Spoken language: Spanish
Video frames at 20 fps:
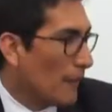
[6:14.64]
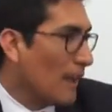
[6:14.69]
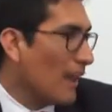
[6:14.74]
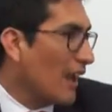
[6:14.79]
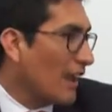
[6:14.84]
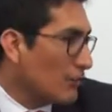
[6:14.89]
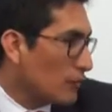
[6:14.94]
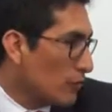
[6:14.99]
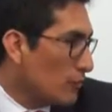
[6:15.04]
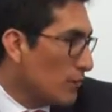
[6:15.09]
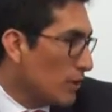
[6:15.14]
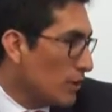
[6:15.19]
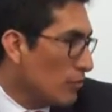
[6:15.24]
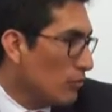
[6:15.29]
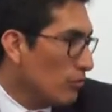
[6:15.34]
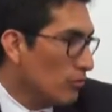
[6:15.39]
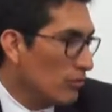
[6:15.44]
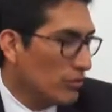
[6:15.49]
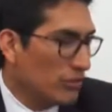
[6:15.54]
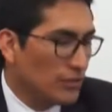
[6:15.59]
casos
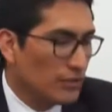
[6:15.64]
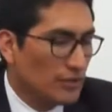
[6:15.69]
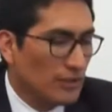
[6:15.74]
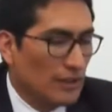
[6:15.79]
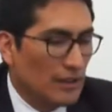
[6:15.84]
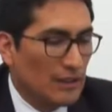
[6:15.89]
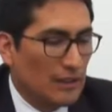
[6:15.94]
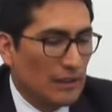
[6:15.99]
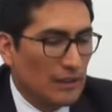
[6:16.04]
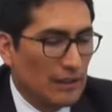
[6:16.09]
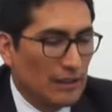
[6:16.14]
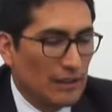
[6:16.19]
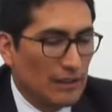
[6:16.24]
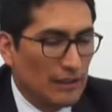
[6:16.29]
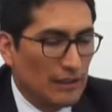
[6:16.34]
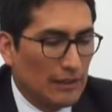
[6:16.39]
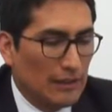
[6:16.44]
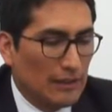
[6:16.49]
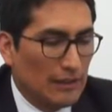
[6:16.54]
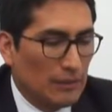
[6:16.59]
menudos,
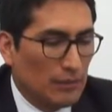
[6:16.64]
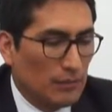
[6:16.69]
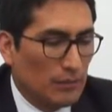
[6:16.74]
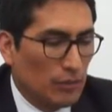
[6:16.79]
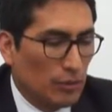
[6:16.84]
eh,